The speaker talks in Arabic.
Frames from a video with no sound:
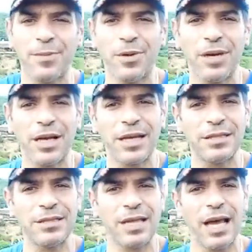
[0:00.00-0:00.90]
أنا بقول لك
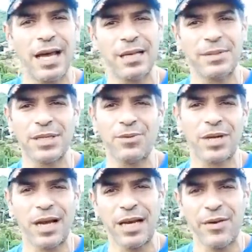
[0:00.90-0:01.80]
أنت أنا
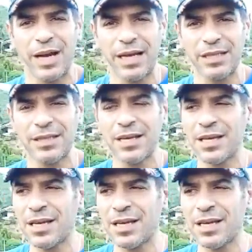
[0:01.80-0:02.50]
بدور على واحد